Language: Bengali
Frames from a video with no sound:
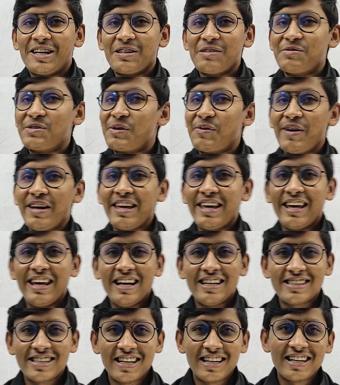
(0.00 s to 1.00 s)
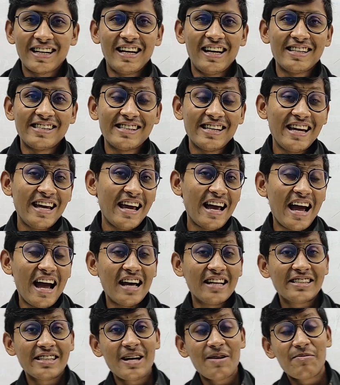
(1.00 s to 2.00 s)
স্বাগতম সবাইকে আজকের ক্লাসে
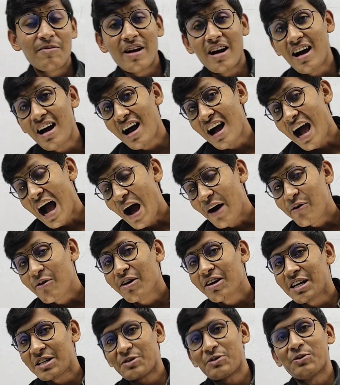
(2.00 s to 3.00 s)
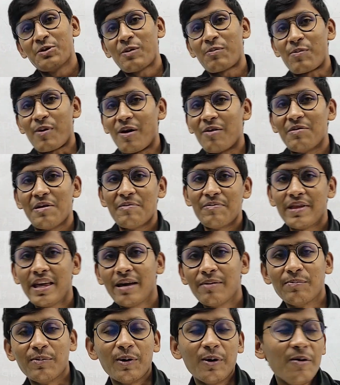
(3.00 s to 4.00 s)
আজকে আমরা আরো একটি সুন্দর প্রবলেম
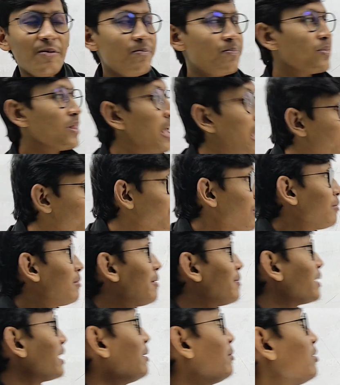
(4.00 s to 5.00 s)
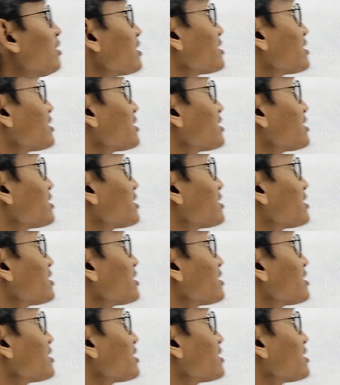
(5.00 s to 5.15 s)
দেখব এই প্রবলেমে কি